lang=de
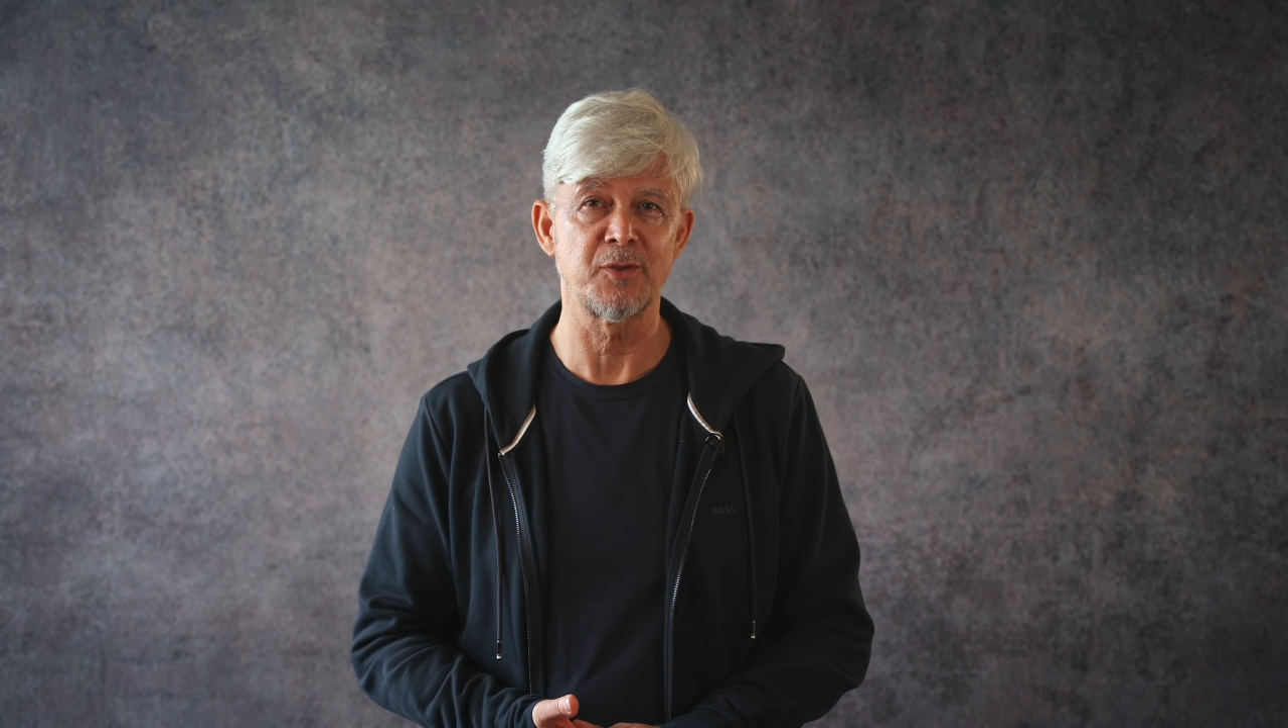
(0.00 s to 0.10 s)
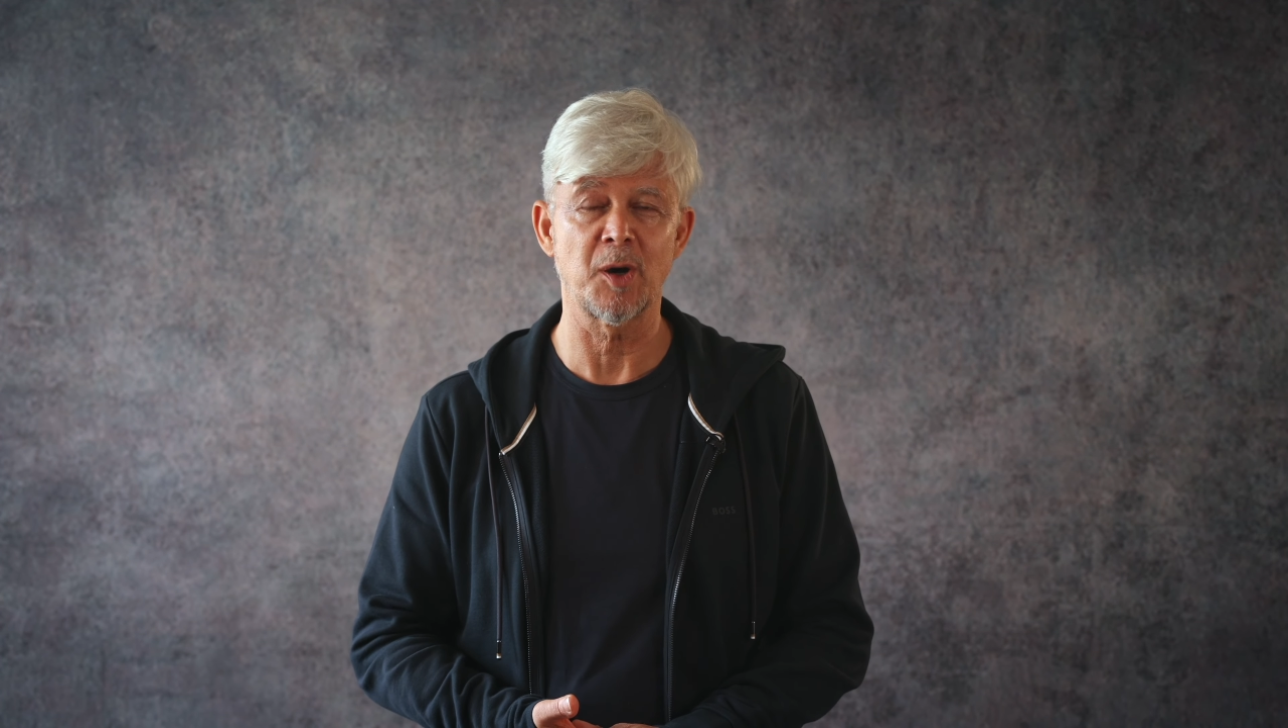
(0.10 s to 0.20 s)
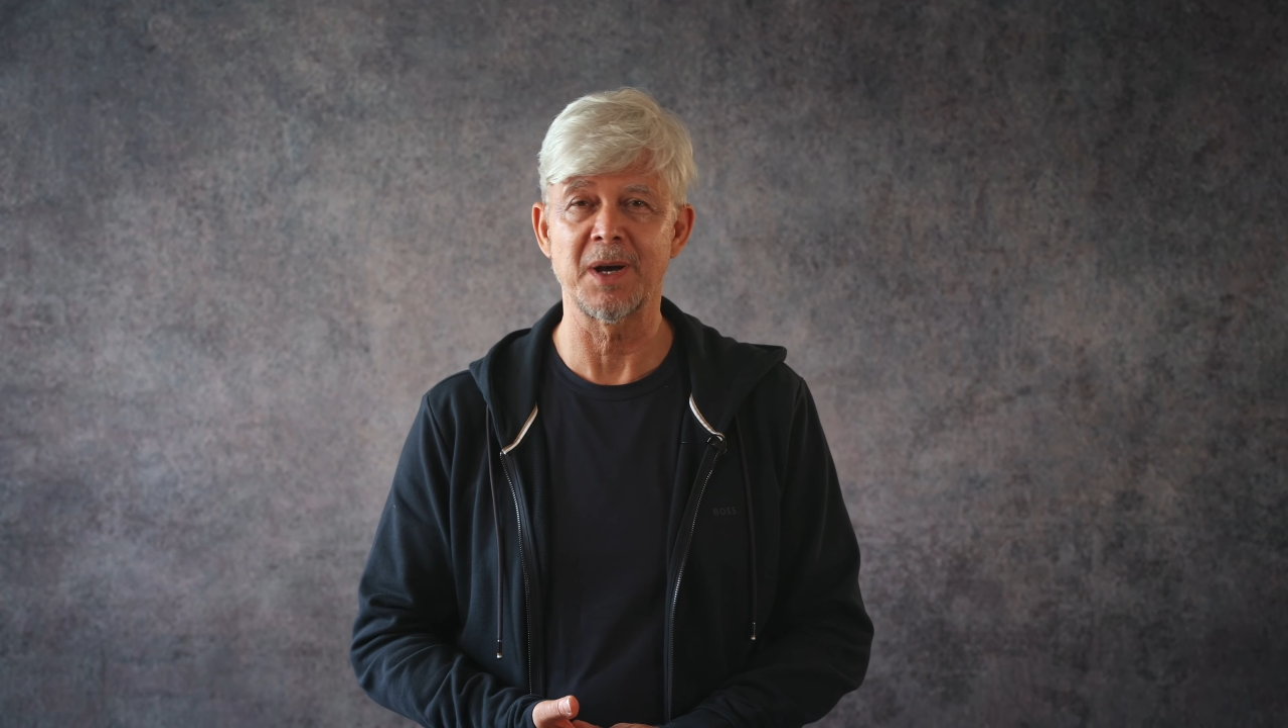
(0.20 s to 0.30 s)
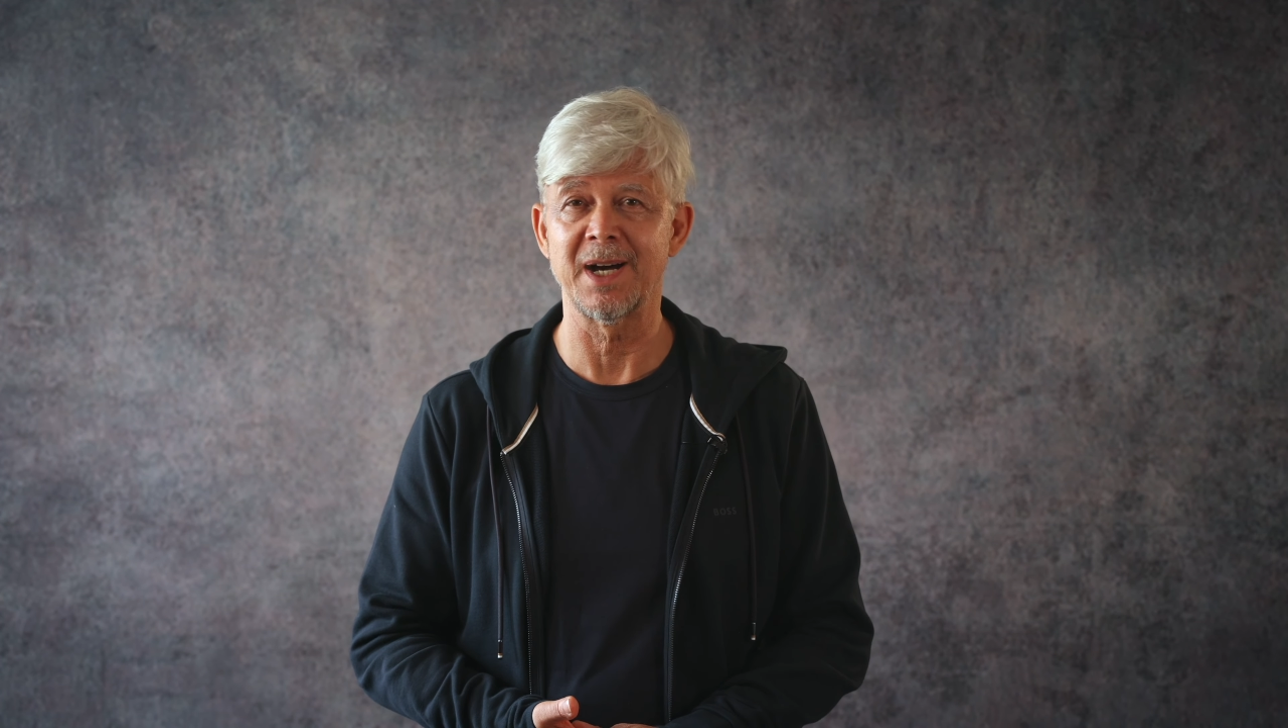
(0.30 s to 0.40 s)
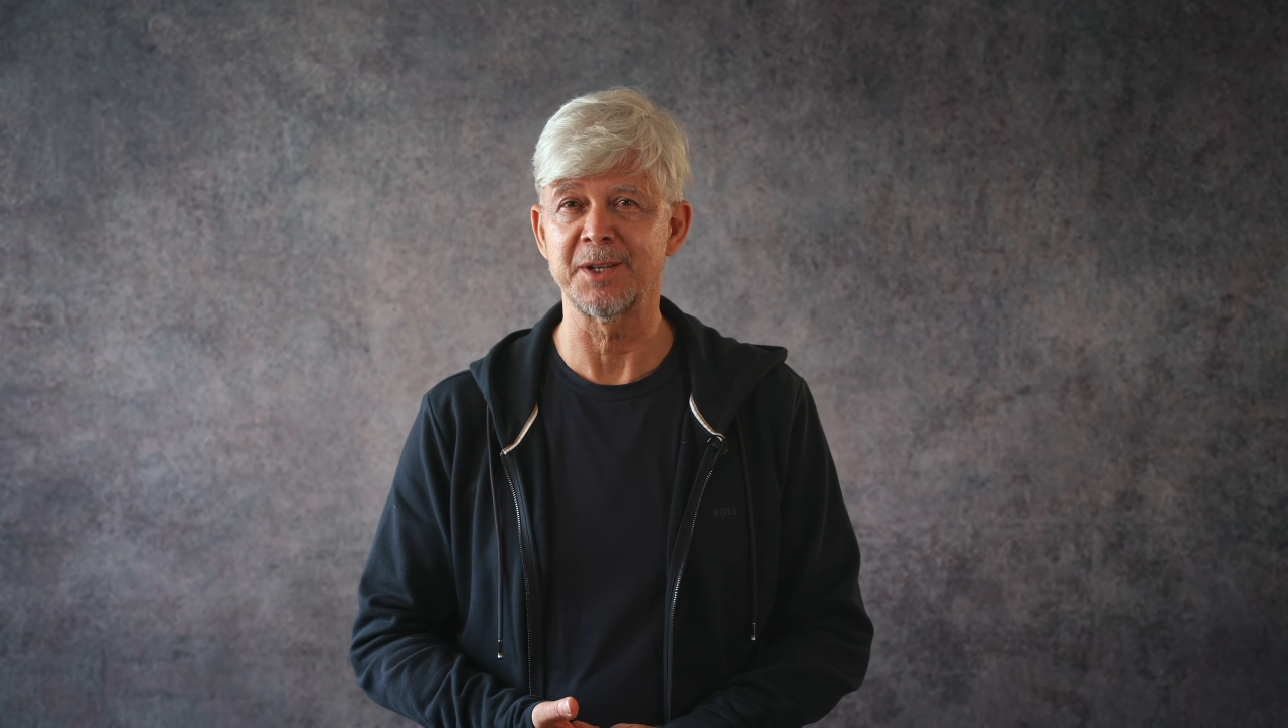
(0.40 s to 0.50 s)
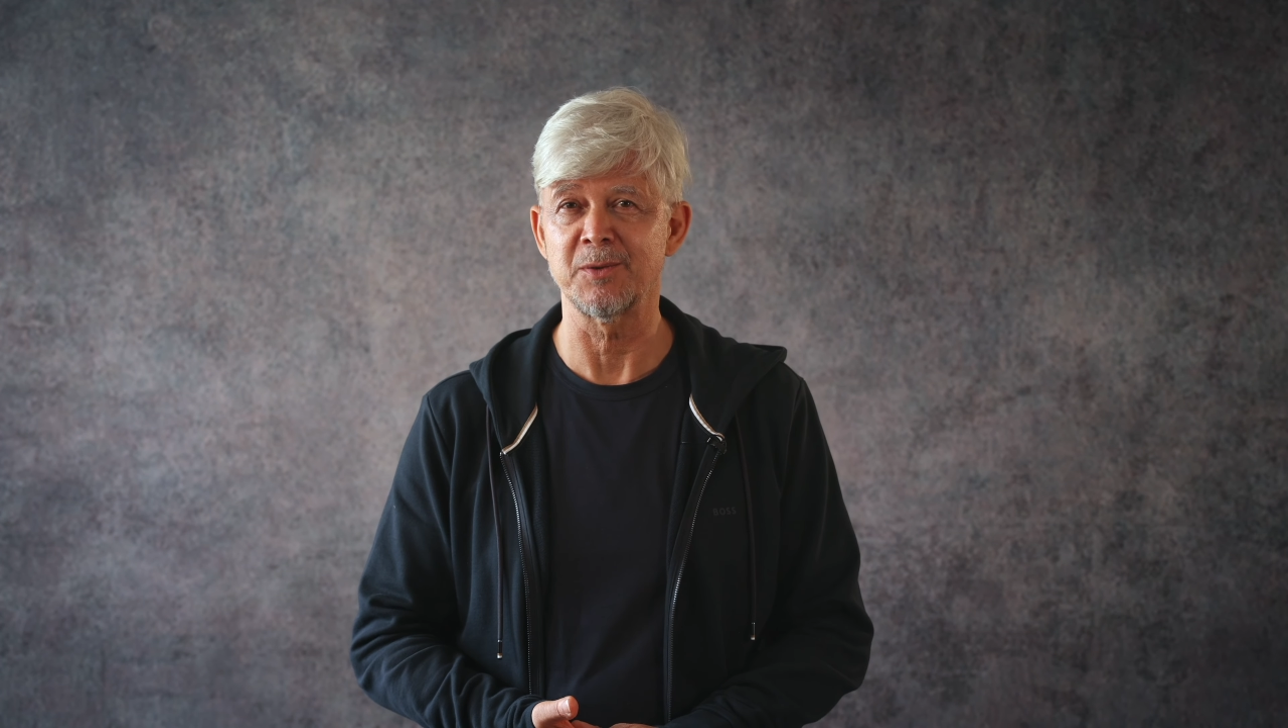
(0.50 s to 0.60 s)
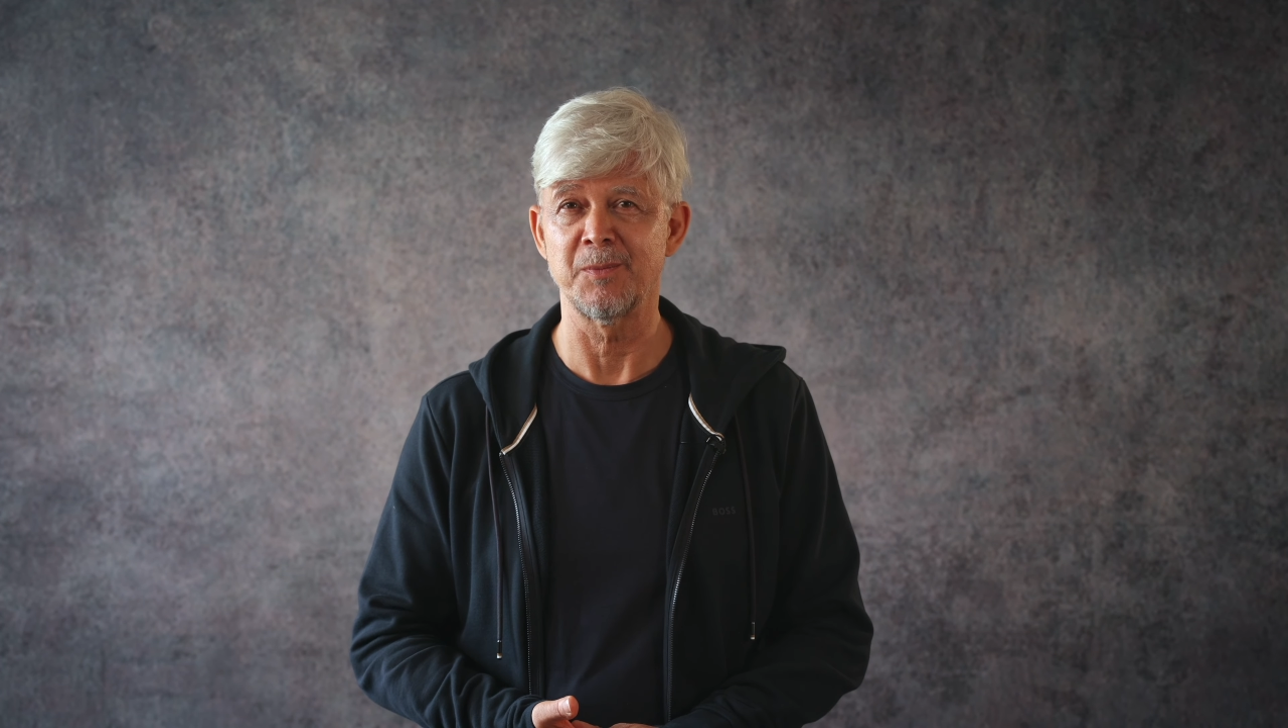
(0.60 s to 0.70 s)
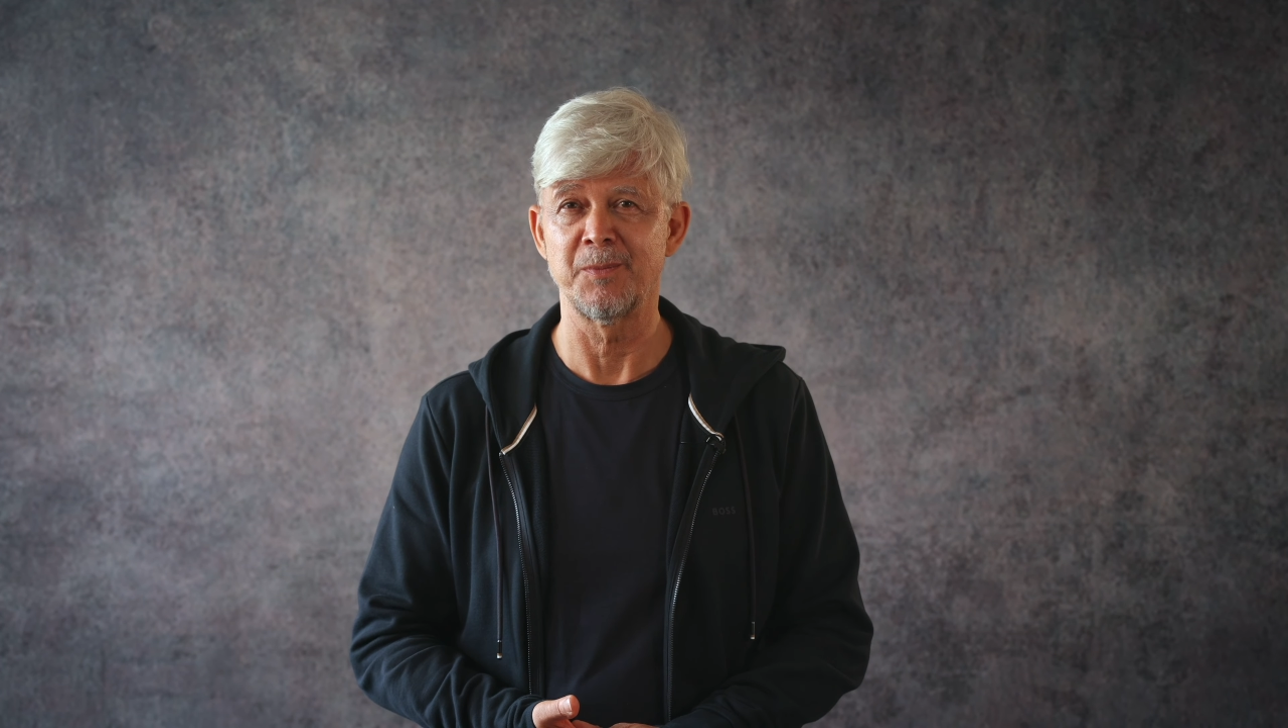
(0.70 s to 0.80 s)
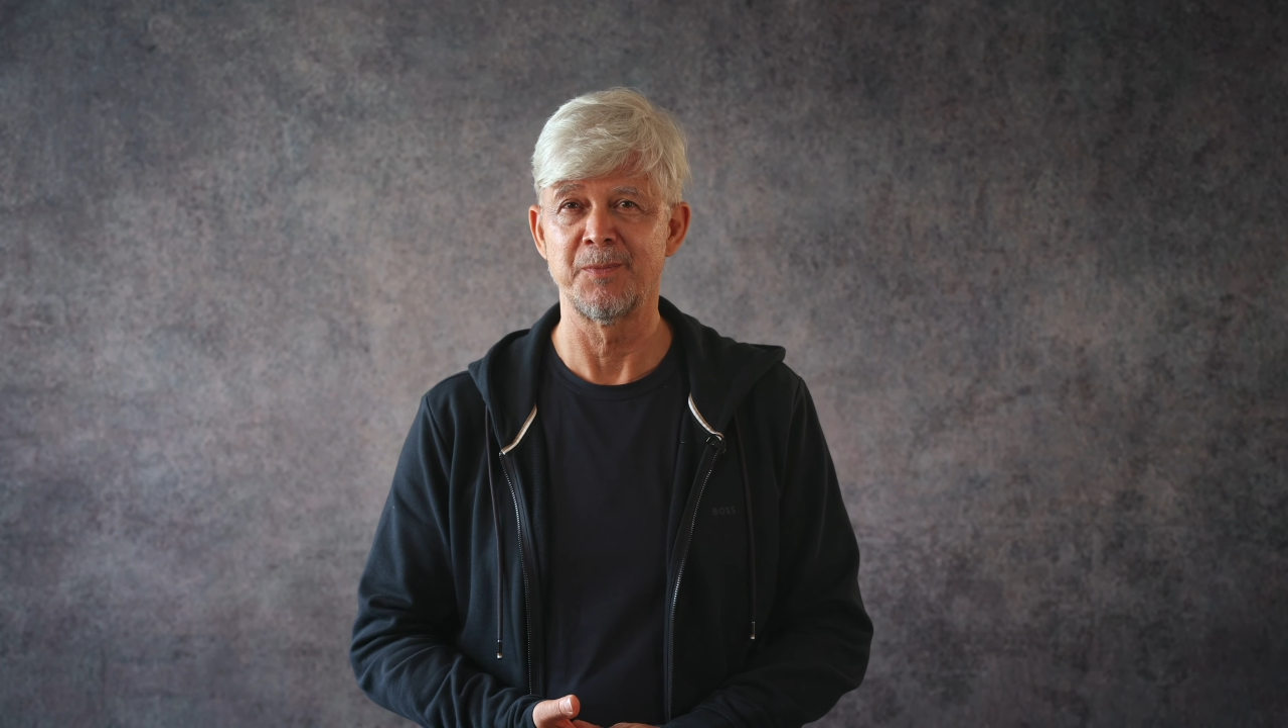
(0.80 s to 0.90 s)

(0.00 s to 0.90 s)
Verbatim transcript: Vorbereitung.